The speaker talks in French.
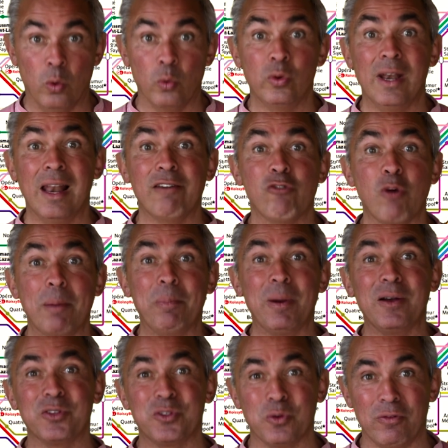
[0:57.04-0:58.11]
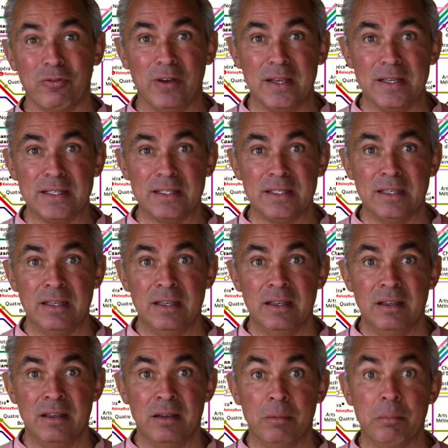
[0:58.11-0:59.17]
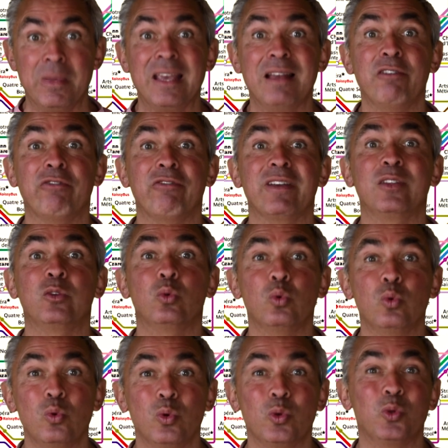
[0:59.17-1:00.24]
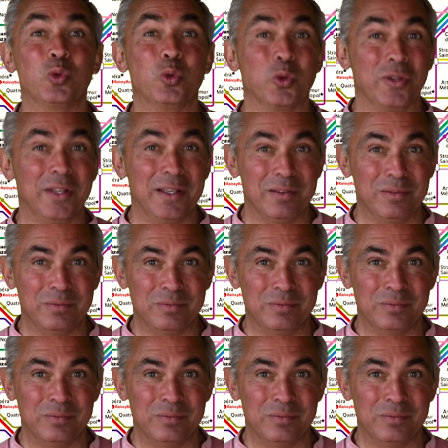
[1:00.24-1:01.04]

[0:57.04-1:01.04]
On ne la voit pas en surface, mais elle fait tout tourner.